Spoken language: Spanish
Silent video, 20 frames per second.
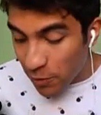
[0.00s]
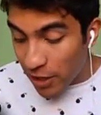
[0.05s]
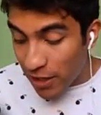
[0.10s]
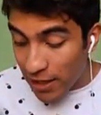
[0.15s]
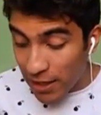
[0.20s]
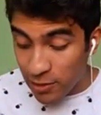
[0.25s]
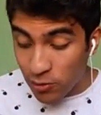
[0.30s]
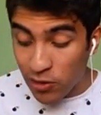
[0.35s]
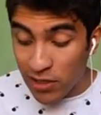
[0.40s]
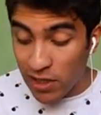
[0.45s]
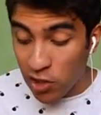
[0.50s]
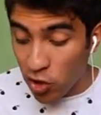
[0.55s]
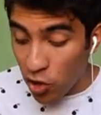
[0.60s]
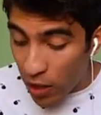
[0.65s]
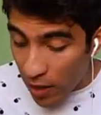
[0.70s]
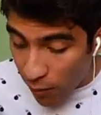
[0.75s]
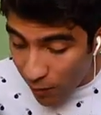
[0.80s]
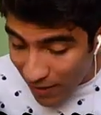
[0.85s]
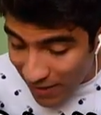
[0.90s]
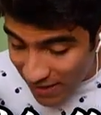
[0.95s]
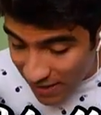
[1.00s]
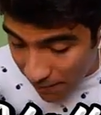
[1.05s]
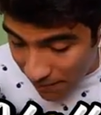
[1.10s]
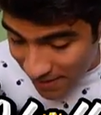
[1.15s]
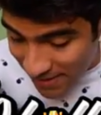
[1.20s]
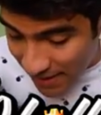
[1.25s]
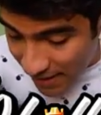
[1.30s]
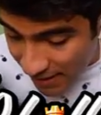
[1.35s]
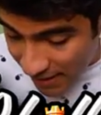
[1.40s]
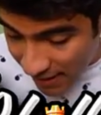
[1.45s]
a explorar la actualización, la cual
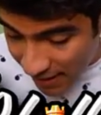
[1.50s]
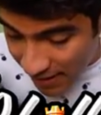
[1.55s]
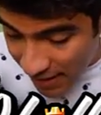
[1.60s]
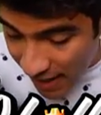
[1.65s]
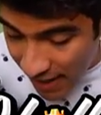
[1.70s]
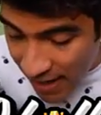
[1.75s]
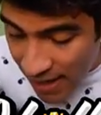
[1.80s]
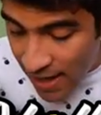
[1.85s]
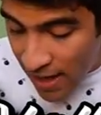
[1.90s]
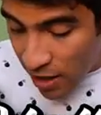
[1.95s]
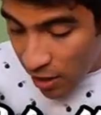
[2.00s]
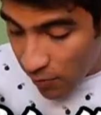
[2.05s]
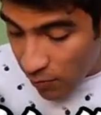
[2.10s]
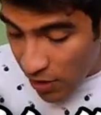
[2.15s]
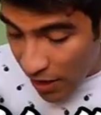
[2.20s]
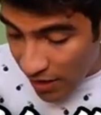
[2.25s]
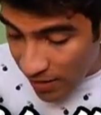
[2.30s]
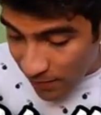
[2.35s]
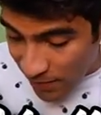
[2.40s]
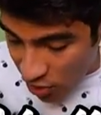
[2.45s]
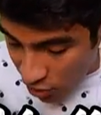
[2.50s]
está bastante genial. Como ya